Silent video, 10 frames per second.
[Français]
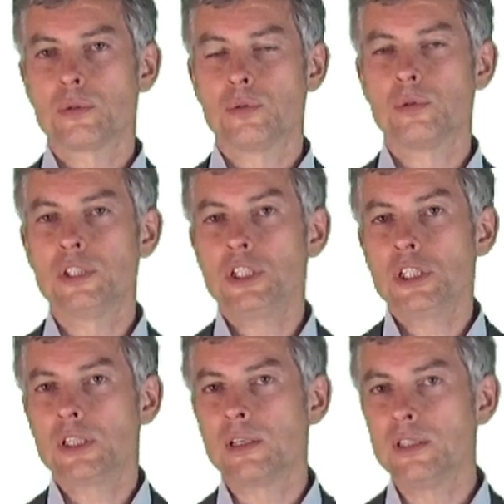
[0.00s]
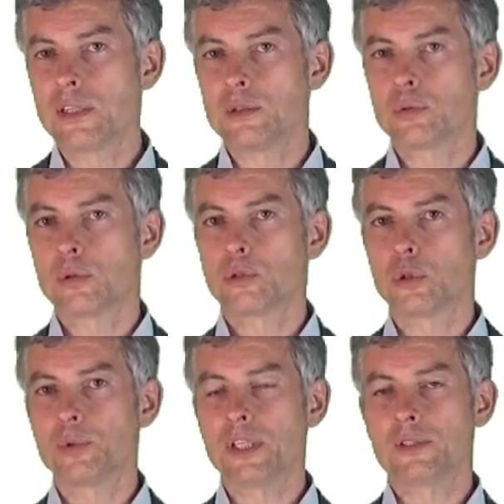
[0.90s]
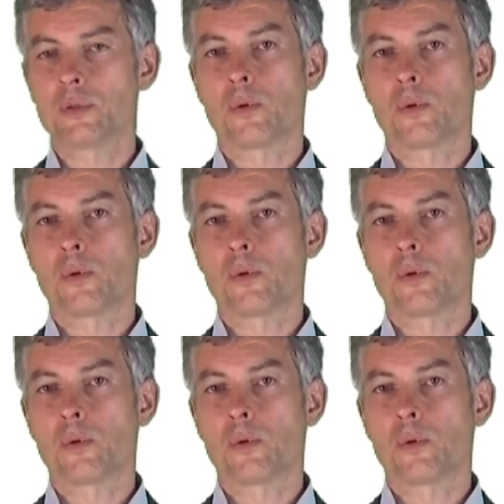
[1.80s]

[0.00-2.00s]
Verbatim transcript: de digitalisation de l'entreprise,